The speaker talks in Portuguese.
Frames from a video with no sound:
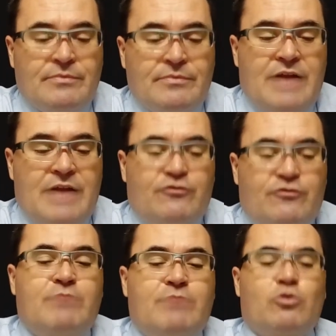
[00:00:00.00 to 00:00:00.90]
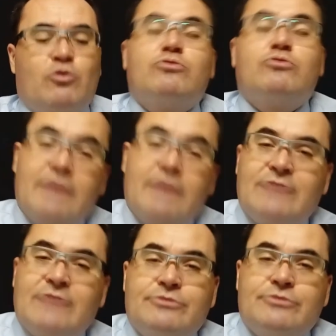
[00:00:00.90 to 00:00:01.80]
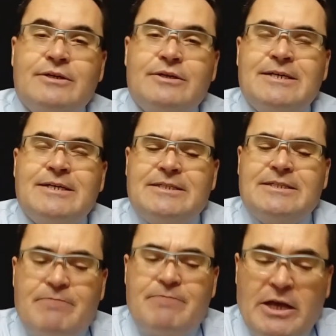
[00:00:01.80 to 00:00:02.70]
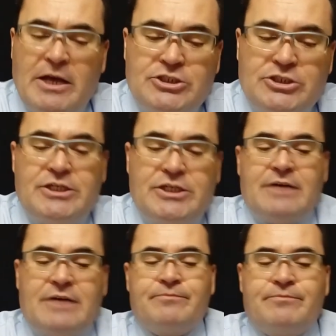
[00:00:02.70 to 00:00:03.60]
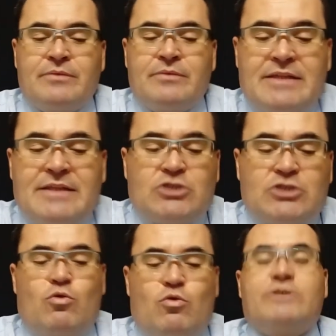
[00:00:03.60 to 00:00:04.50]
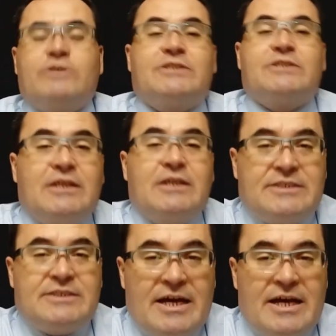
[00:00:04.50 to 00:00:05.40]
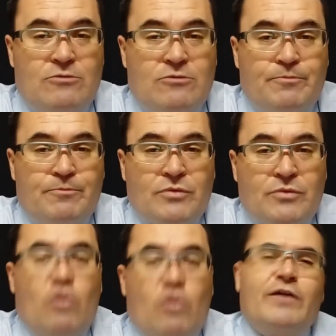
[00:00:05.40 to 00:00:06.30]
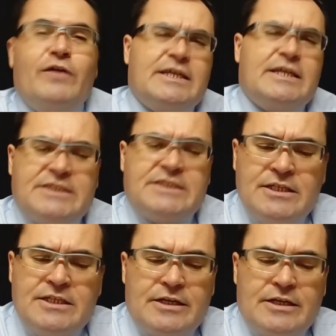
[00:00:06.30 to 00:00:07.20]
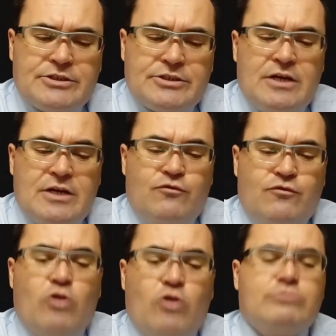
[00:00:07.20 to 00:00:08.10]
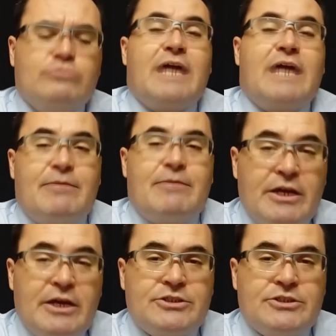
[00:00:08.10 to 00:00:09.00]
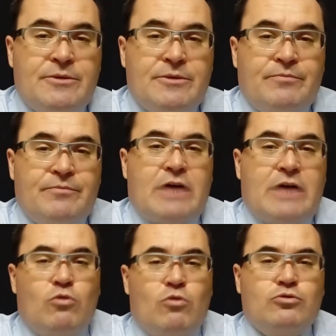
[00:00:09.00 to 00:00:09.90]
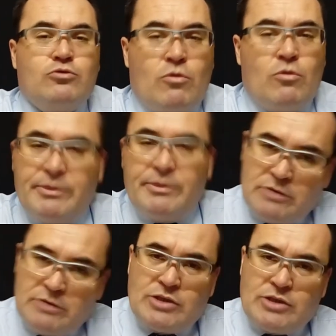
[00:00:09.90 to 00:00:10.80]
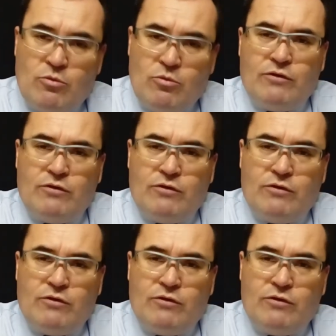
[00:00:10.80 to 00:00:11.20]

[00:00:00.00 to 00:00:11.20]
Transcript: Davi, por outro lado, dependia das coisas que lhes eram oferecidas voluntariamente, de acordo com 1 Samuel